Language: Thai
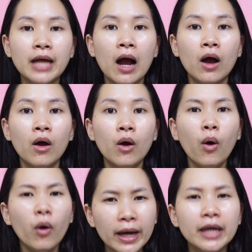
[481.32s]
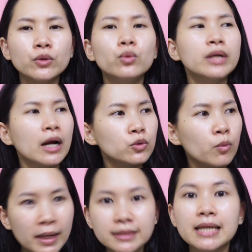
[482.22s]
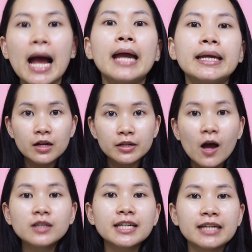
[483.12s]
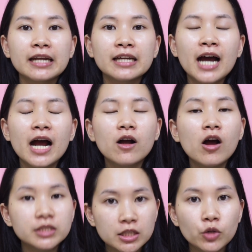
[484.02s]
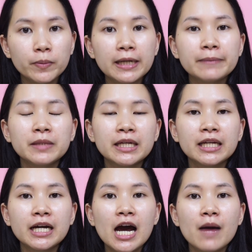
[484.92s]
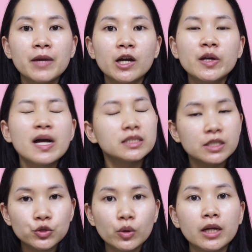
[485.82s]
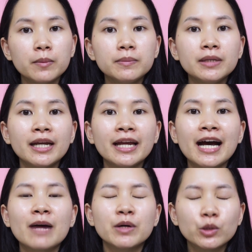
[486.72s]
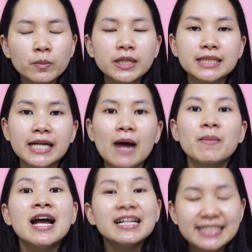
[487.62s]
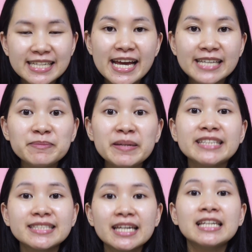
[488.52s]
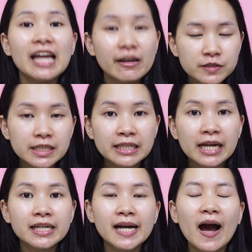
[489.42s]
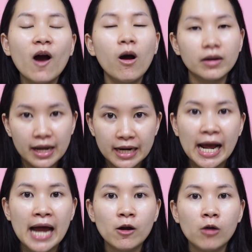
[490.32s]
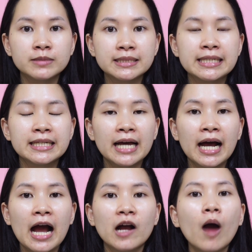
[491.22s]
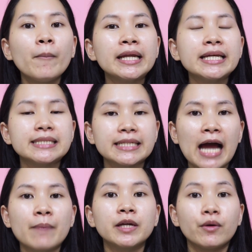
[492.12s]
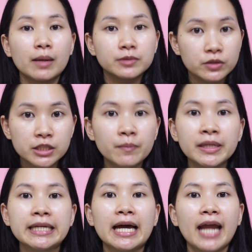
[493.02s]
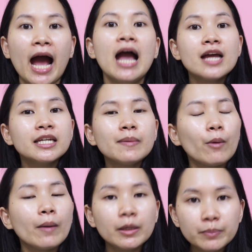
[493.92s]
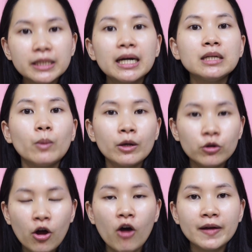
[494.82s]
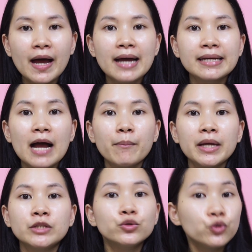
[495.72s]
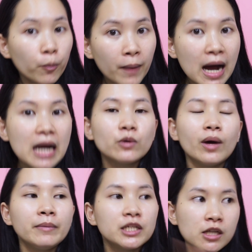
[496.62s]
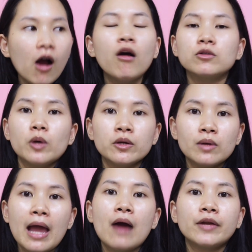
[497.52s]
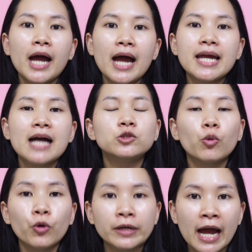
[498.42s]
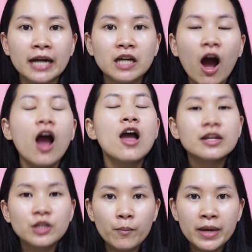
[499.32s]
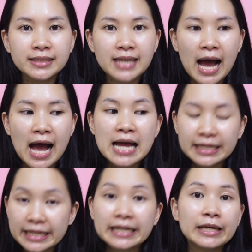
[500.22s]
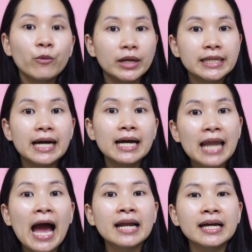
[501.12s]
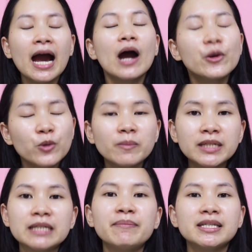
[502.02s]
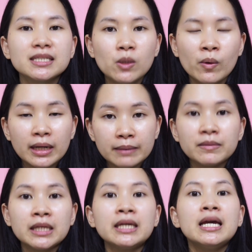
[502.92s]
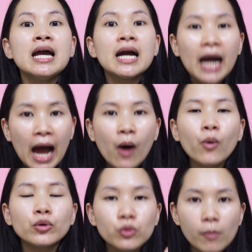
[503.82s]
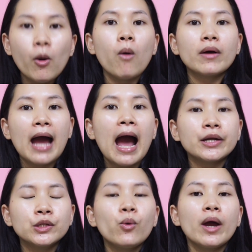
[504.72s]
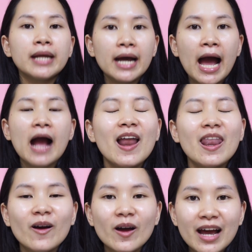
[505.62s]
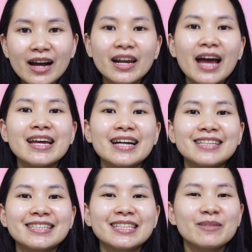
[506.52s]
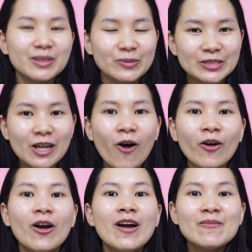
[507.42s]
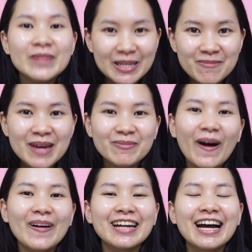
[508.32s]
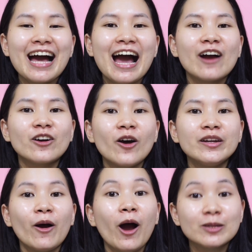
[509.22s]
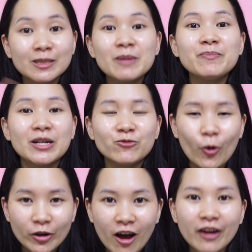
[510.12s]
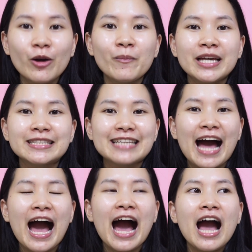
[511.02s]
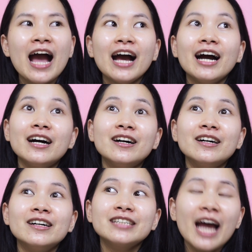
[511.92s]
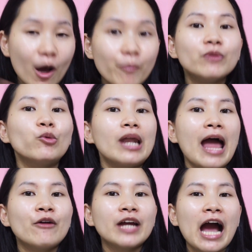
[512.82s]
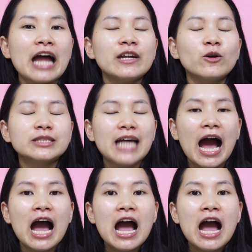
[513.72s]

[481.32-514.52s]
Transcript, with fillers: ยังโอเคอยู่ยังดูมั่นใจะก่อนจะจบคลิปนี้นะคะ เมย์ก็อยากเชิญชวนให้เพื่อนๆนะคะ มาร่วมกิจกรรม GSB Gen Life g e n i o r นะคะของธนาคารออมสินนะคะ ก็เป็นกิจกรรมเกี่ยวกับโซเชียลมีเดียนะที่แบบว่าเพื่อนๆ หรือว่าน้องๆนะคะ อยากเป็นยูทูบเบอร์หรือว่ามีช่องของตัวเองอยู่แล้วนะคะ อยากส่งผลงานก็เดี๋ยวเมย์จะทิ้งลิงก์ไว้ที่ข้างล่างนะคะรวมถึงเมย์จะส่งคลิปนี้เข้าร่วมโครงการด้วยนะคะแล้วก็ถ้าใครอยากจะสนับสนุนช่องมินิเมย์บล็อกนะคะก็เดี๋ยวเขาจะมีเปิดโบนเนาะเดี๋ยวเมย์จะเอ่อถ้าเขาเปิดโหวตแล้วนะคะ เดี๋ยวจะ